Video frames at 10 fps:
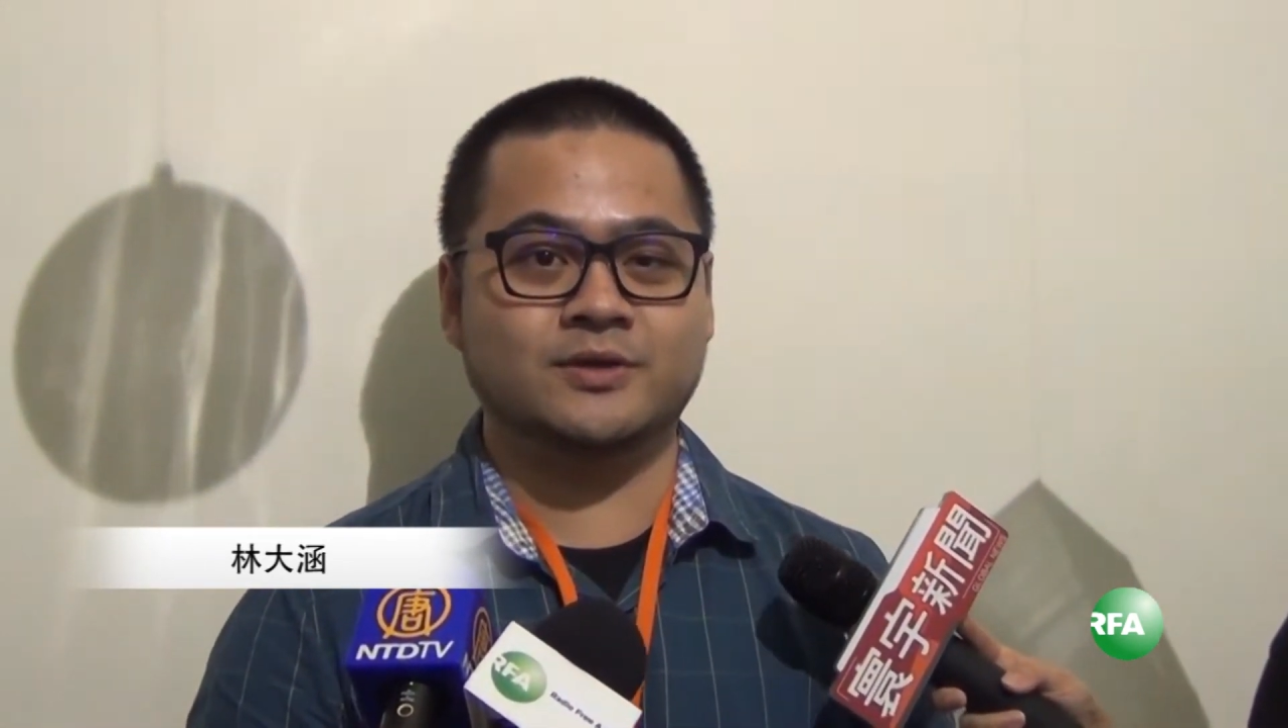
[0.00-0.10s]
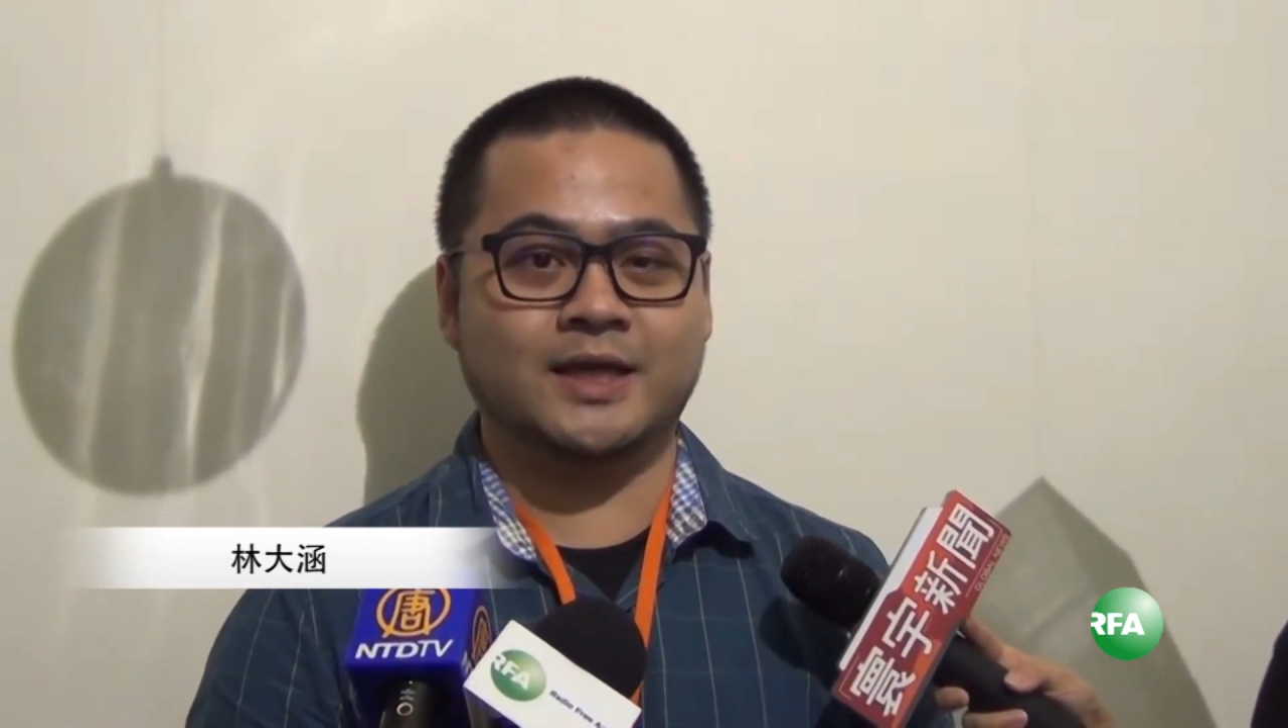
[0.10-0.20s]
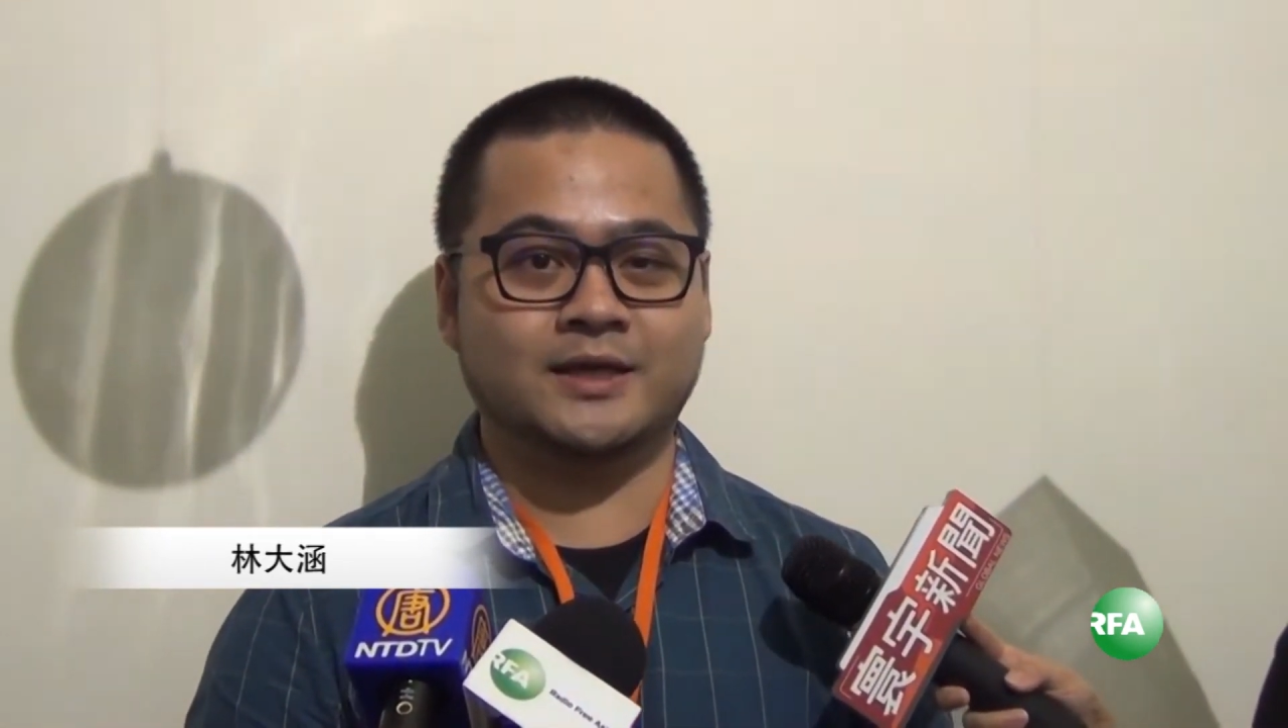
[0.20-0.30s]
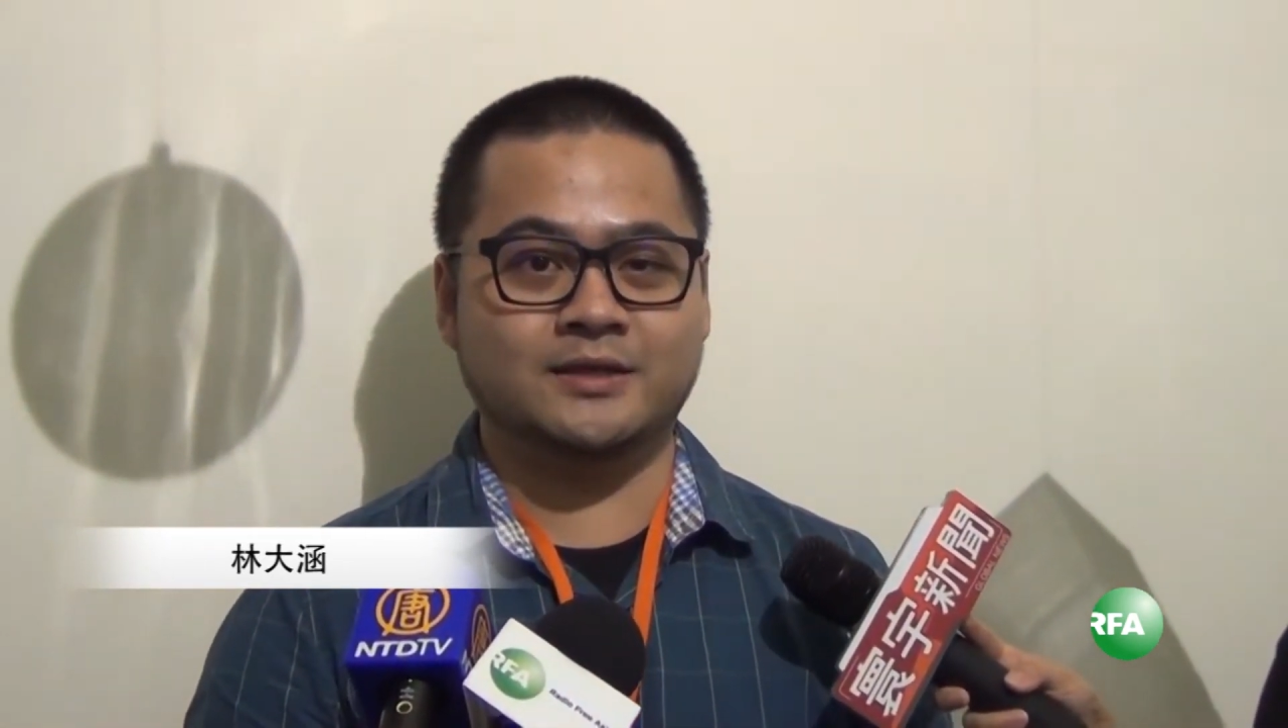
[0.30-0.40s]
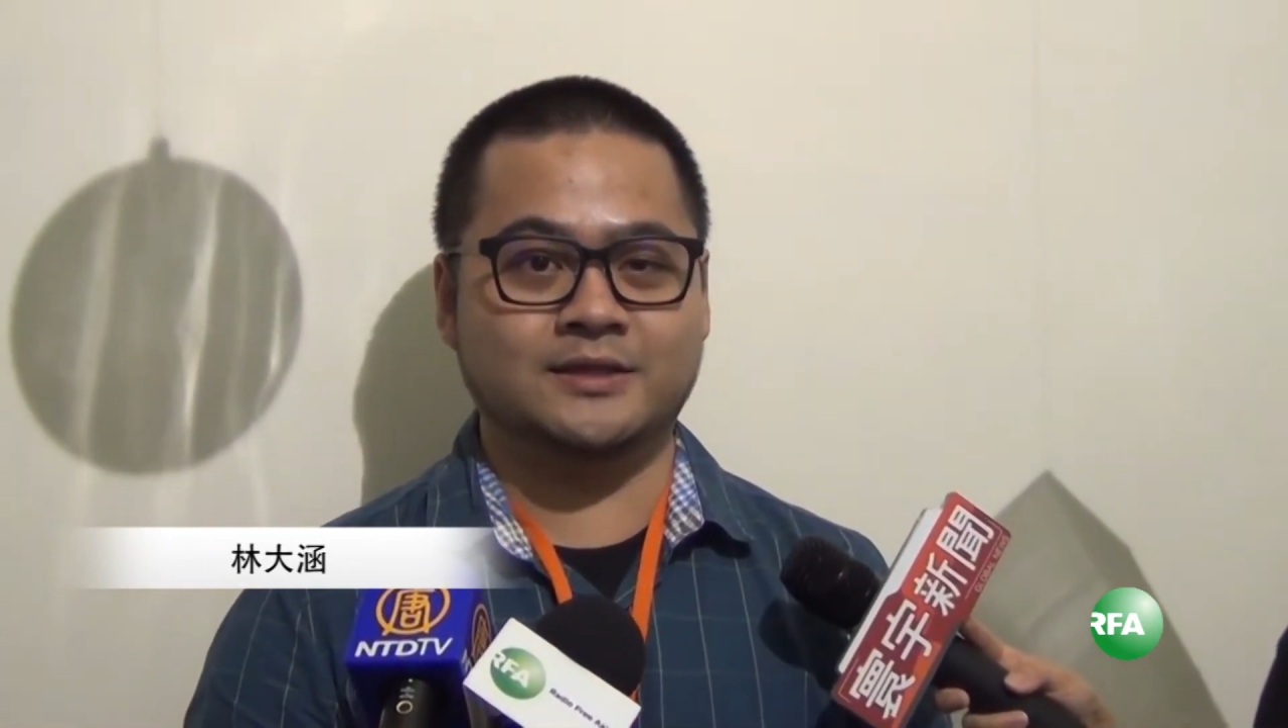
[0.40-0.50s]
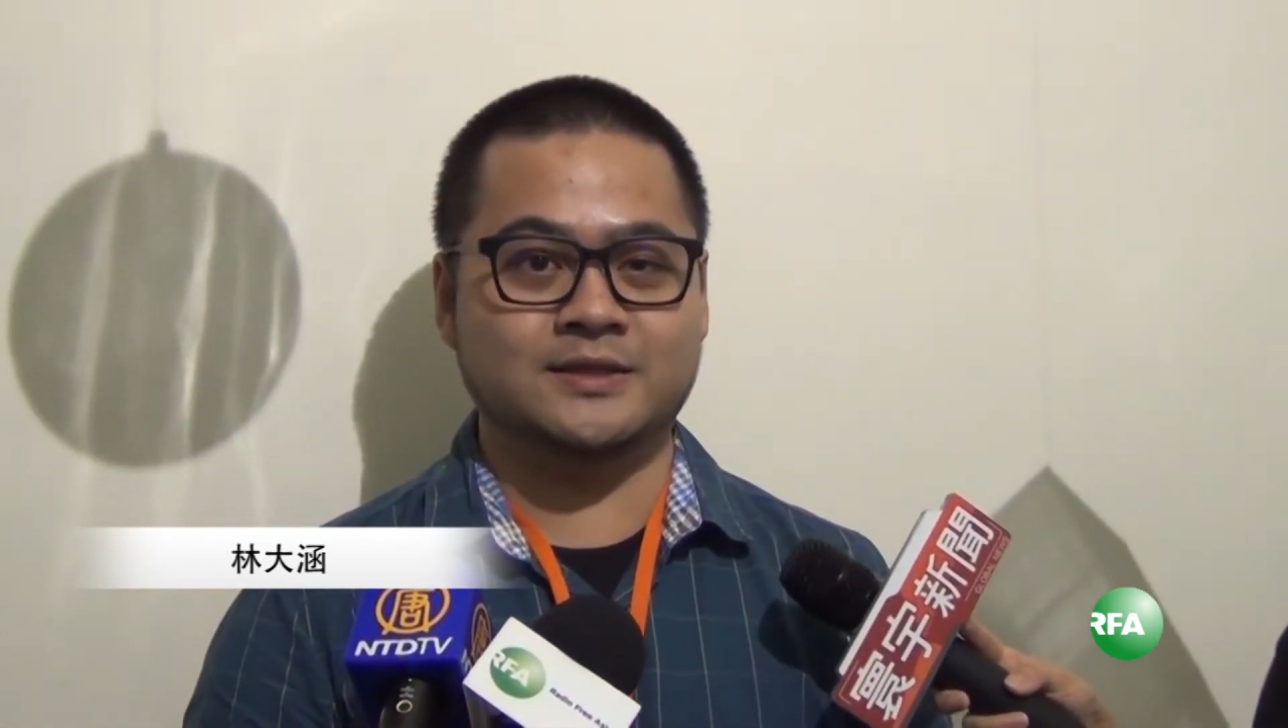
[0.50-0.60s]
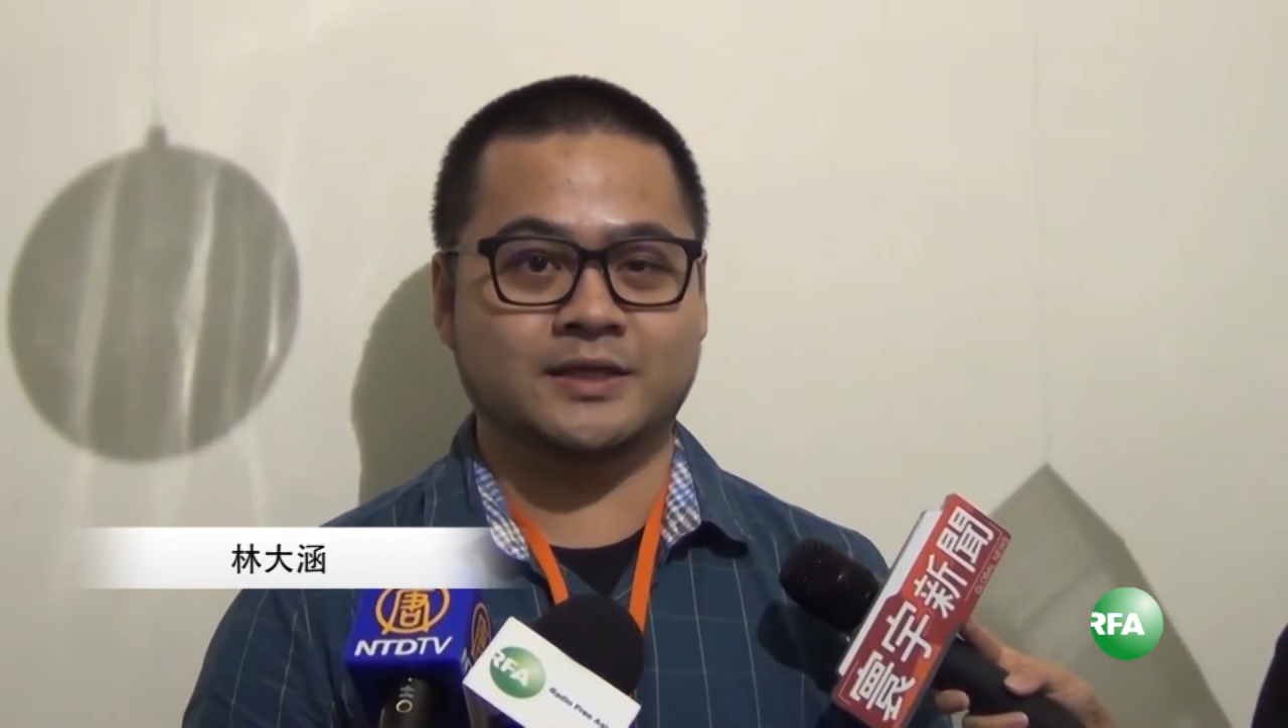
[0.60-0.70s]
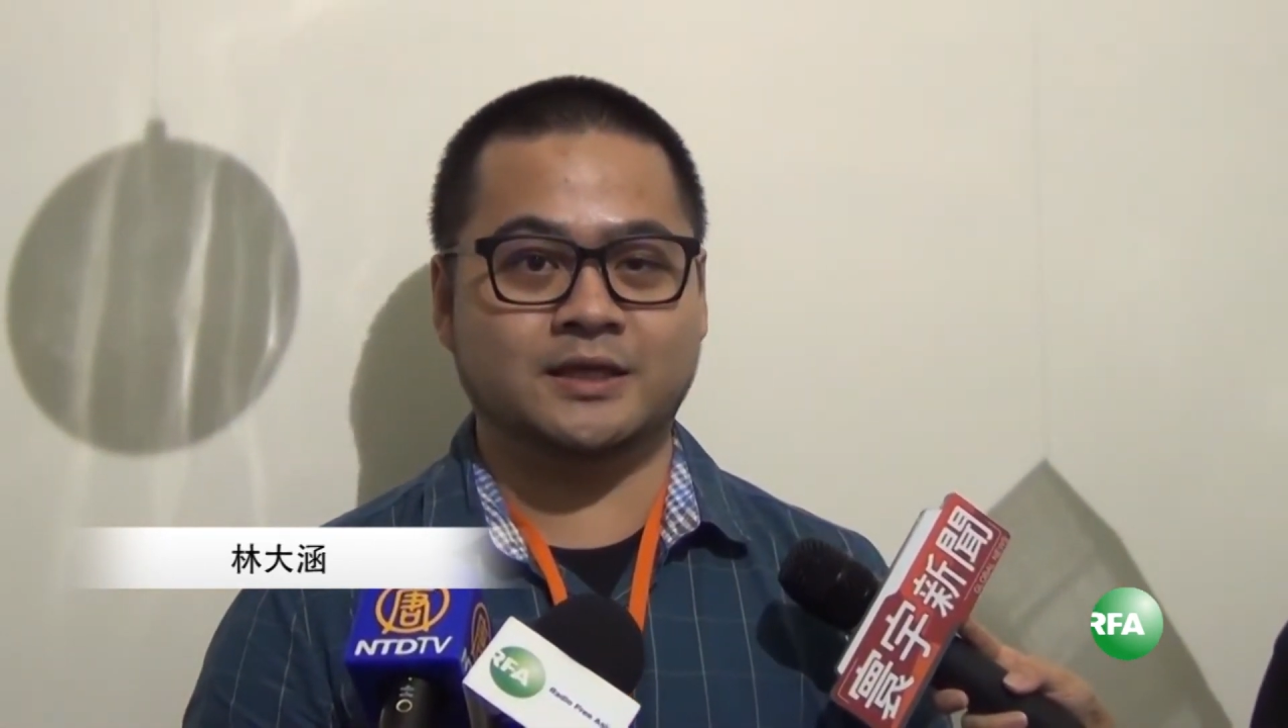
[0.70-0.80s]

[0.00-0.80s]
应该给你怎